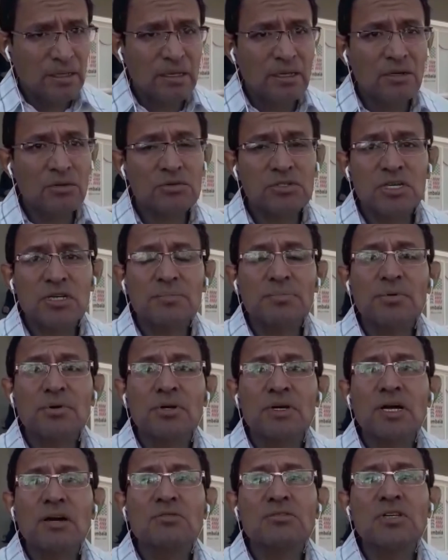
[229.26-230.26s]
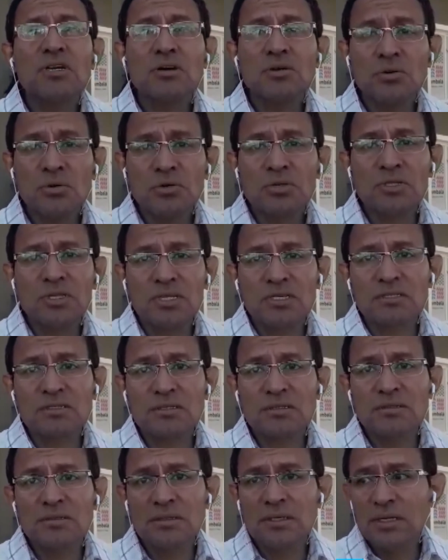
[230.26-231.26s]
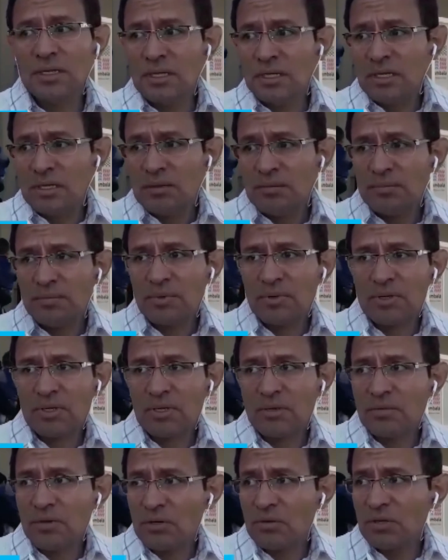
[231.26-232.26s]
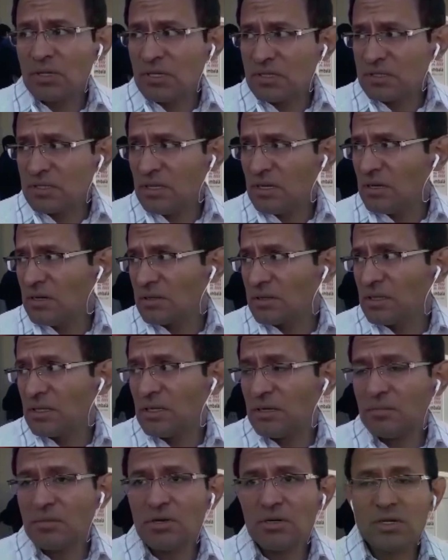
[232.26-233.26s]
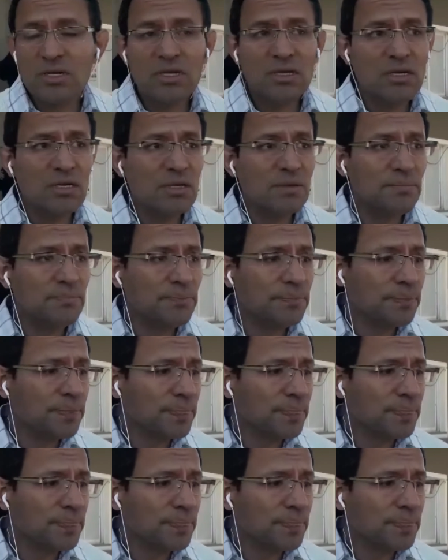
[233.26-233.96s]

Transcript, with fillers: y luchar por causas justas, porque vuelvo a decirlo, tenemos que,